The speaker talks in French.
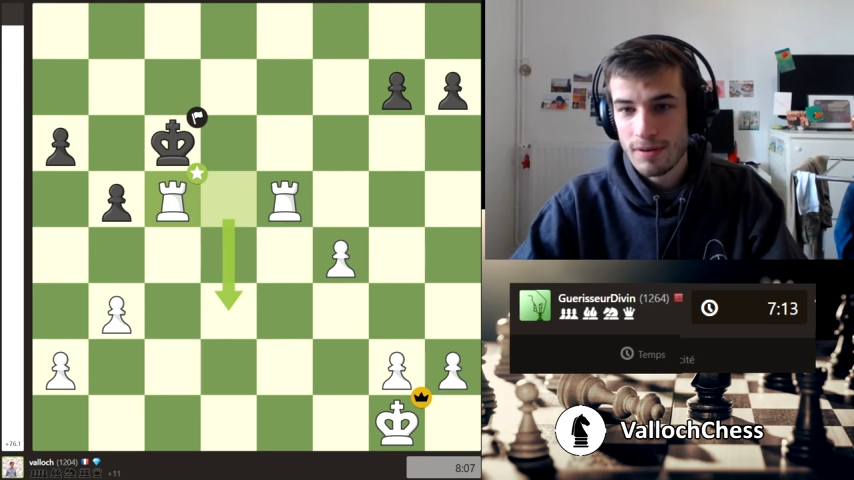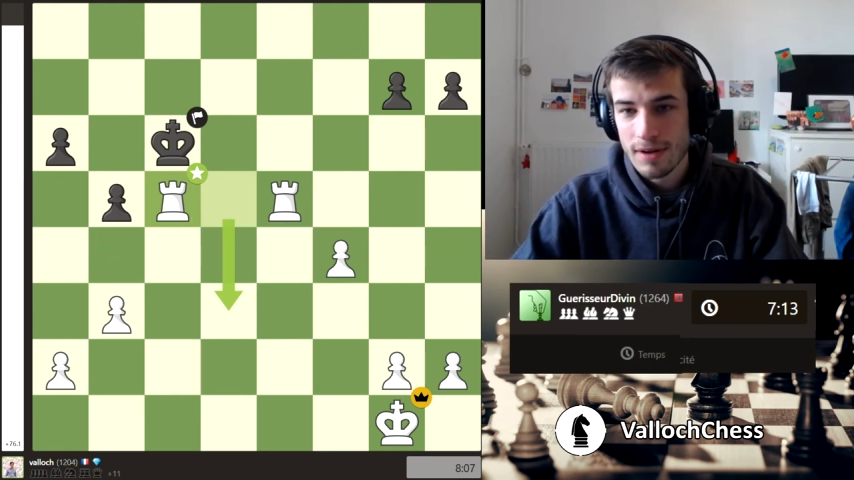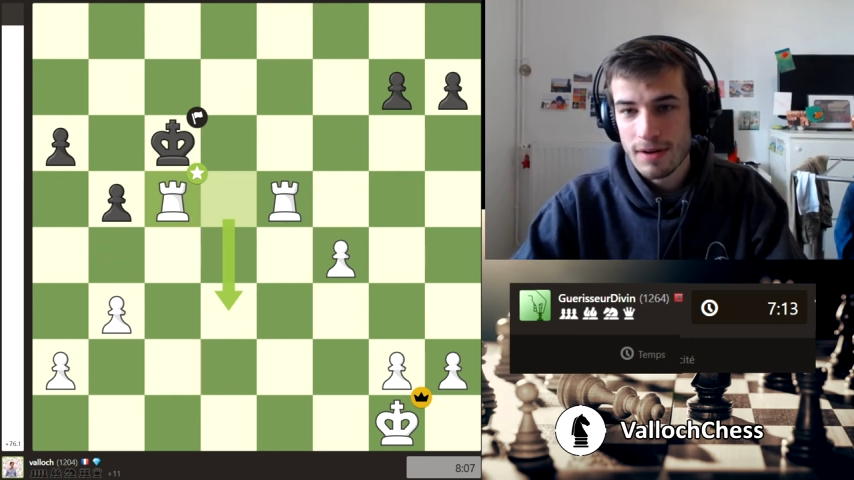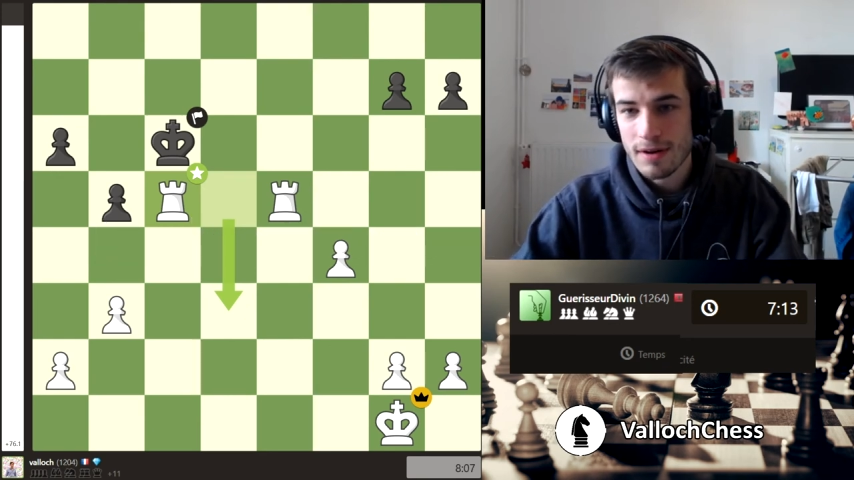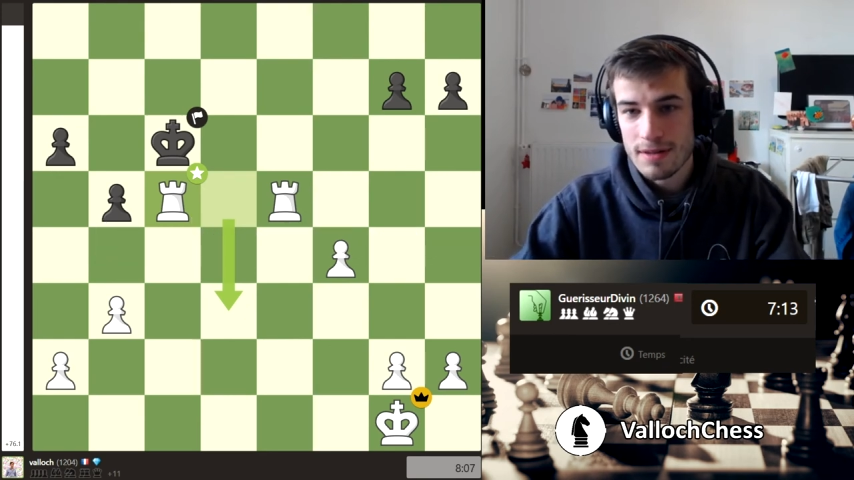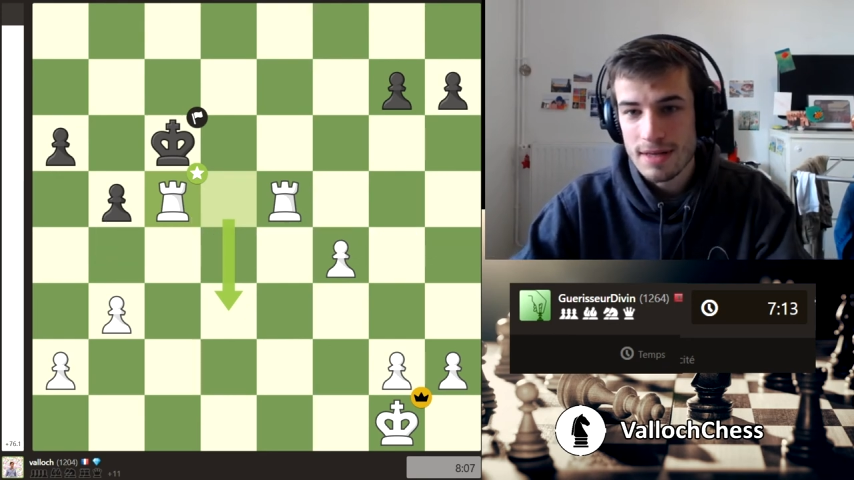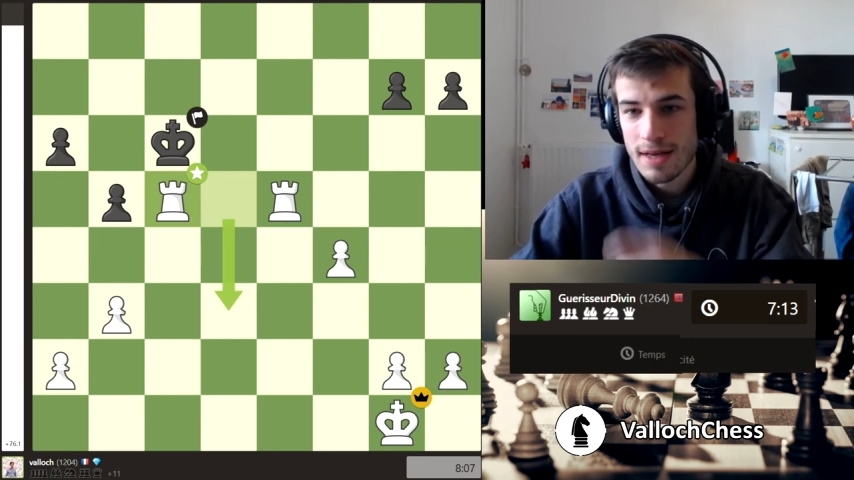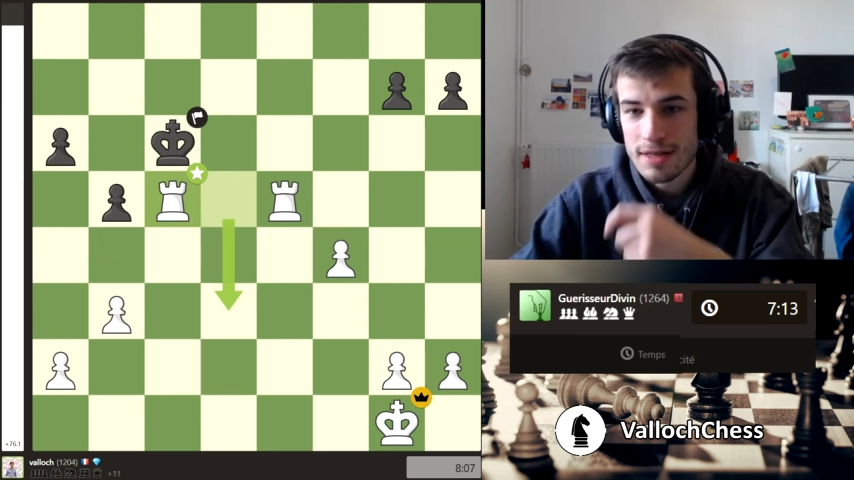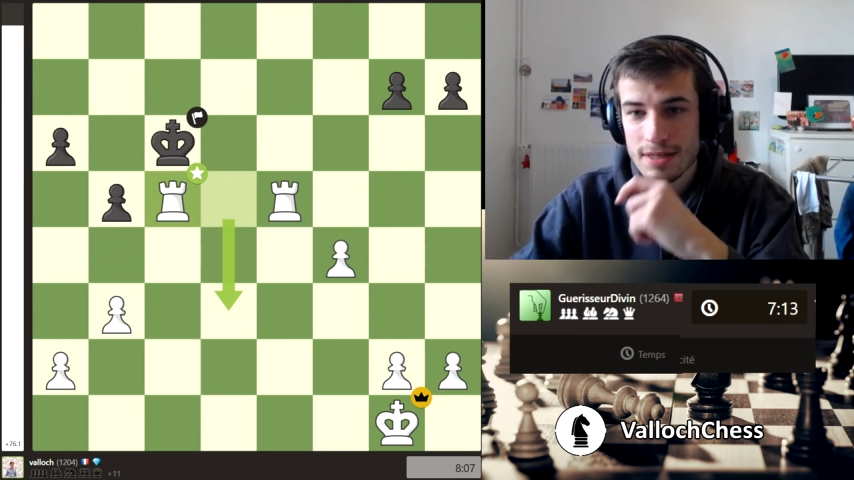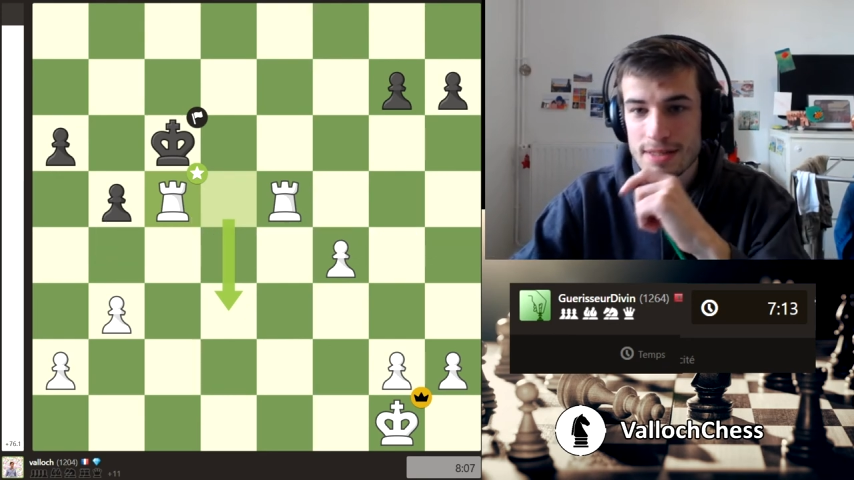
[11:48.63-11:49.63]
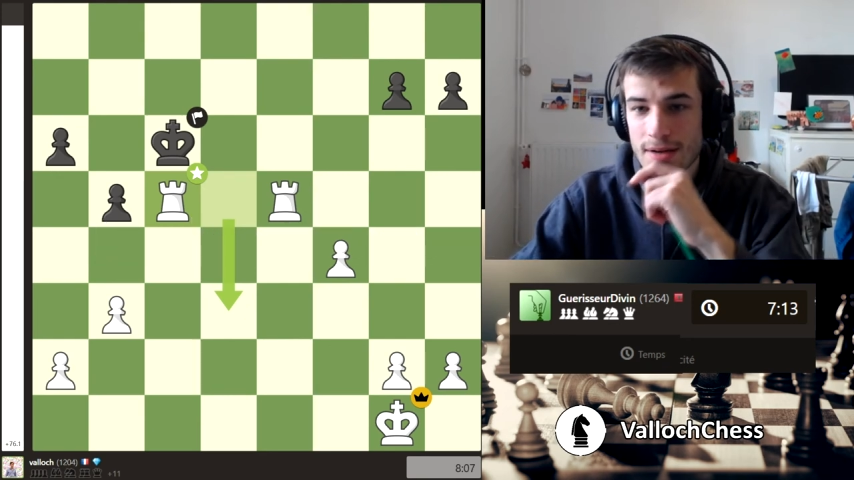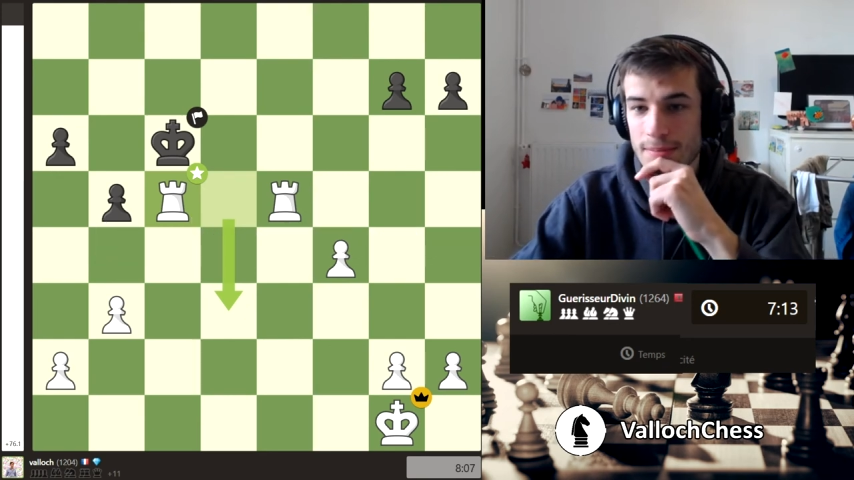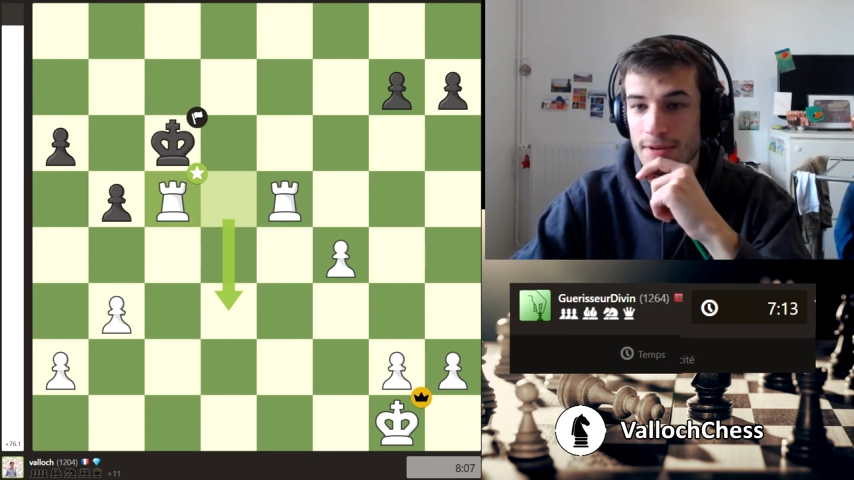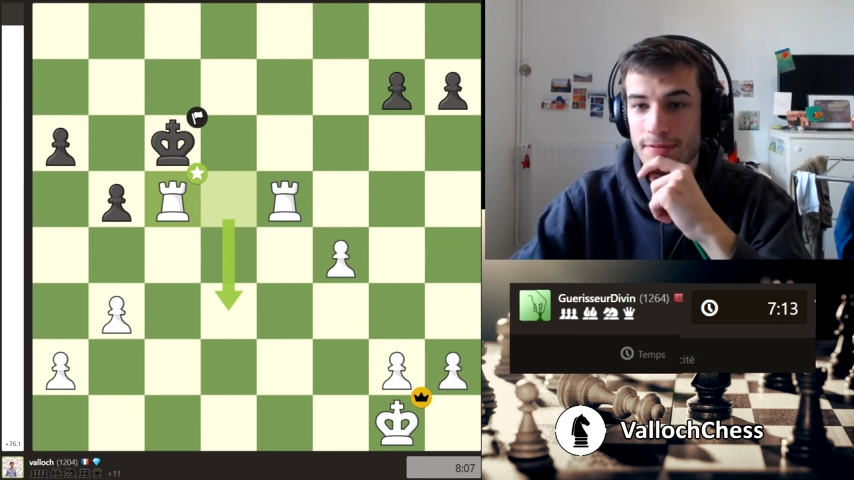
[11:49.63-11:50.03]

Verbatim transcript: recording à Chesscom et